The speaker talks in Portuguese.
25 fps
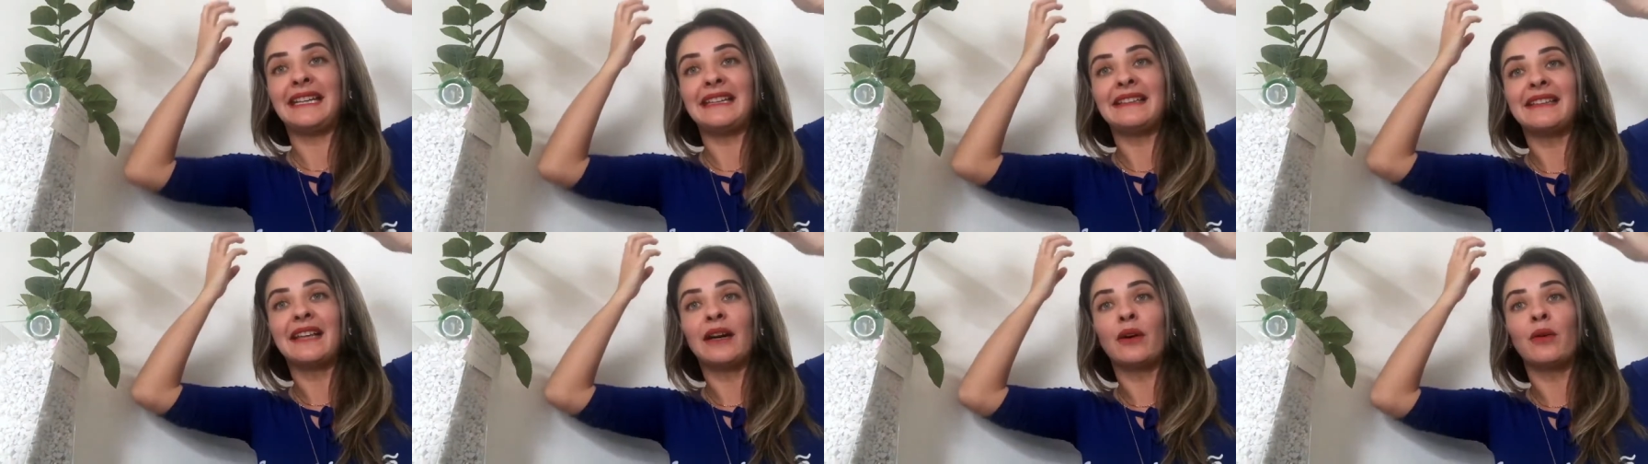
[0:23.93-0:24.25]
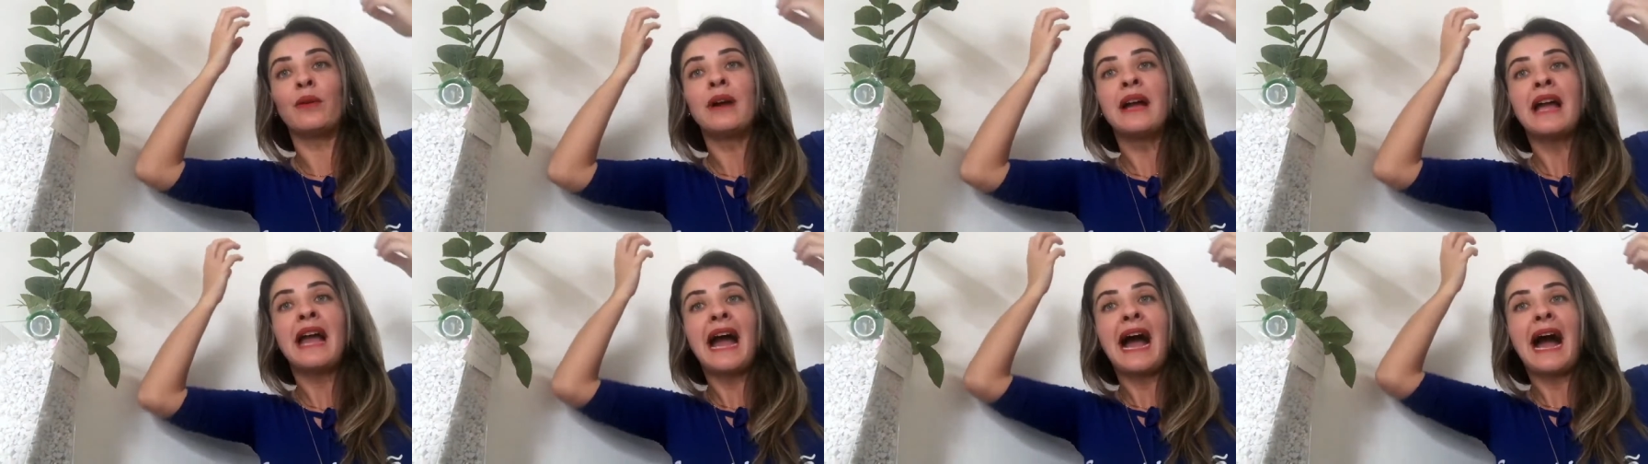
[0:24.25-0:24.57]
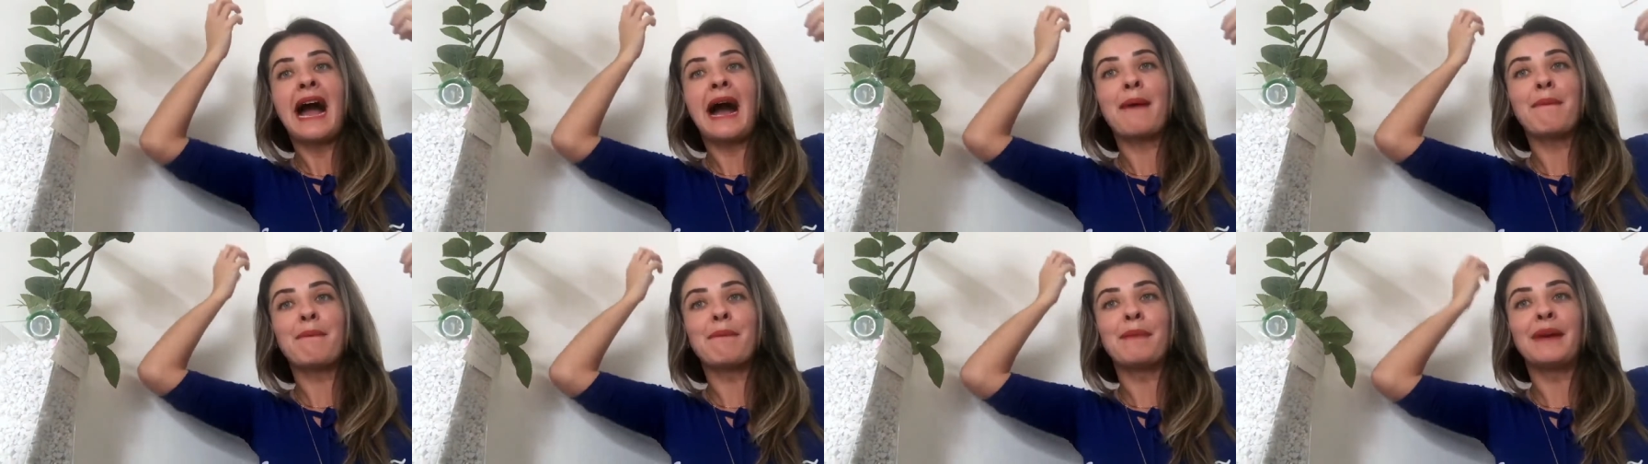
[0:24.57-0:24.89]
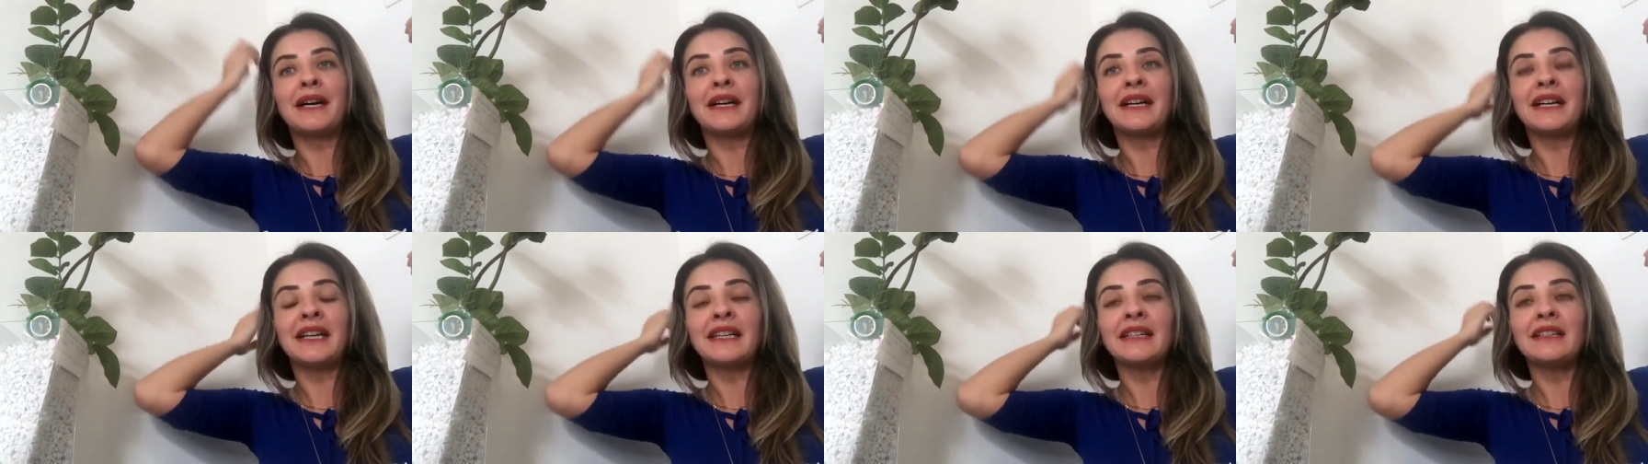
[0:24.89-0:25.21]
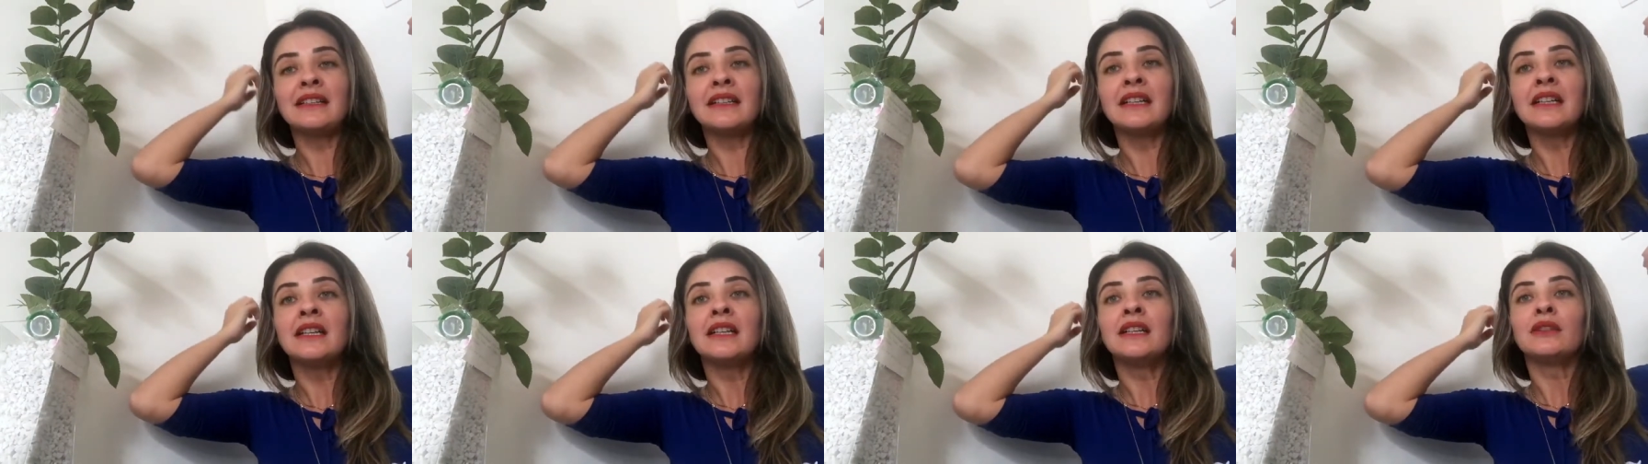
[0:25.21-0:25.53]
Então, a mãe
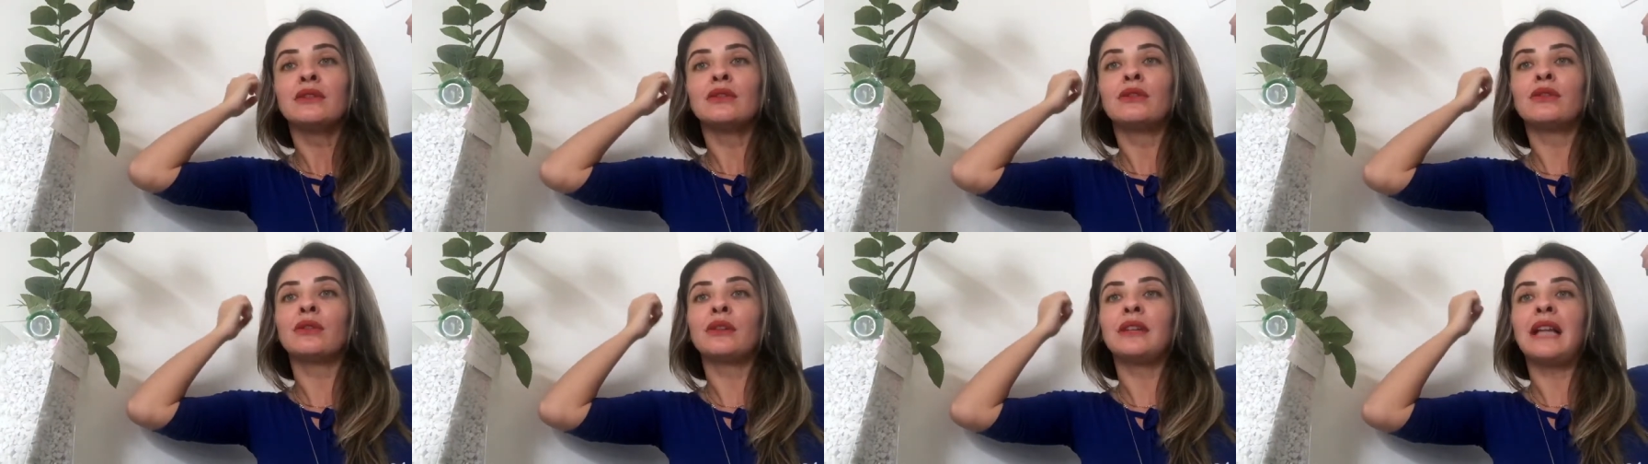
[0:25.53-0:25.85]
do